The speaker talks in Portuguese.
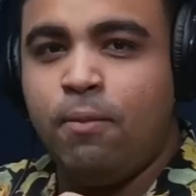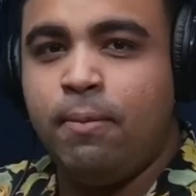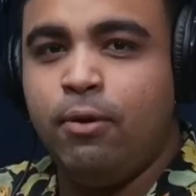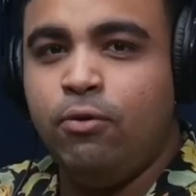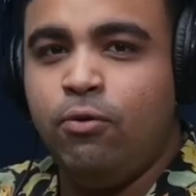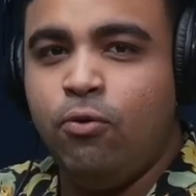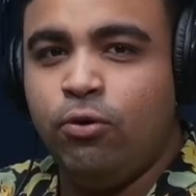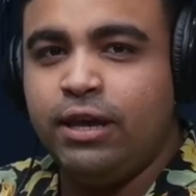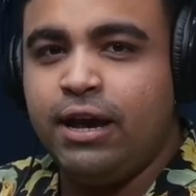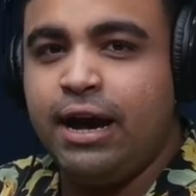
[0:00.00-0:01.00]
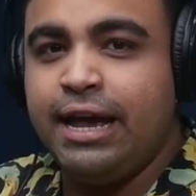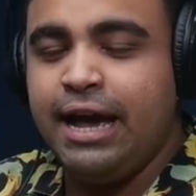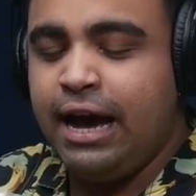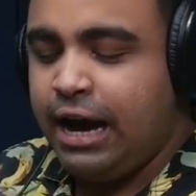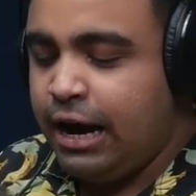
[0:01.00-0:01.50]
comer meu cookie que
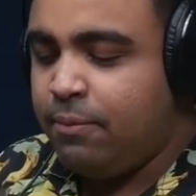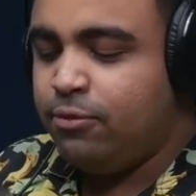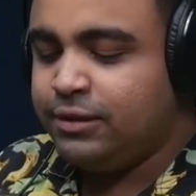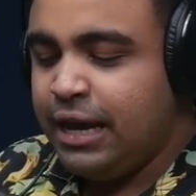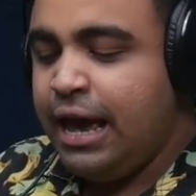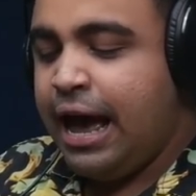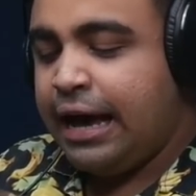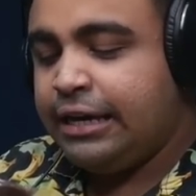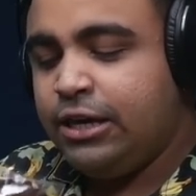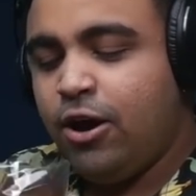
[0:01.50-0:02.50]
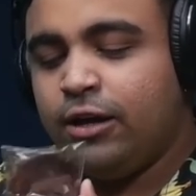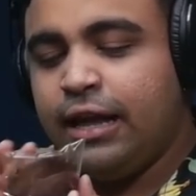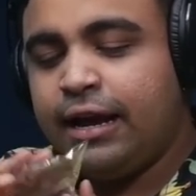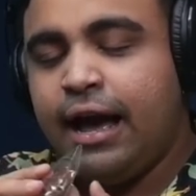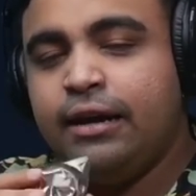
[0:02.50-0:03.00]
ganhamos. Aqui, ó,
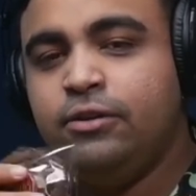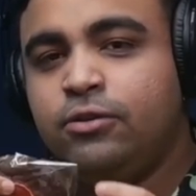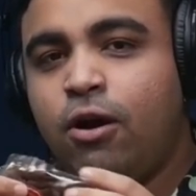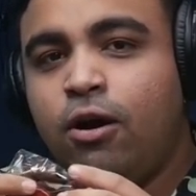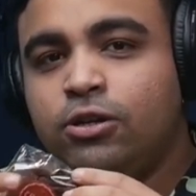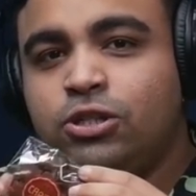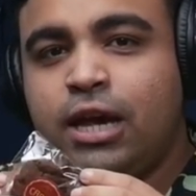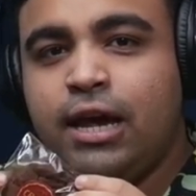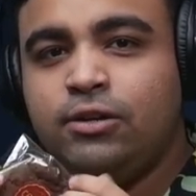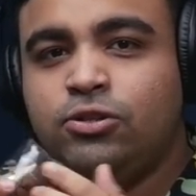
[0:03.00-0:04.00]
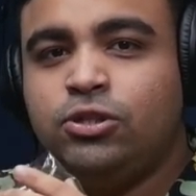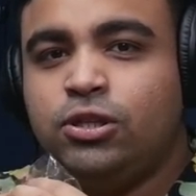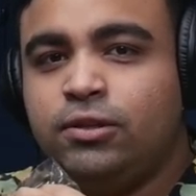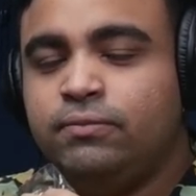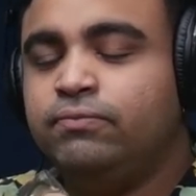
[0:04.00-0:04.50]
da Caritó, gente.
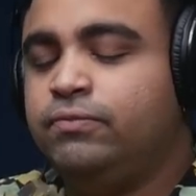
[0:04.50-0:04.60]
Eles são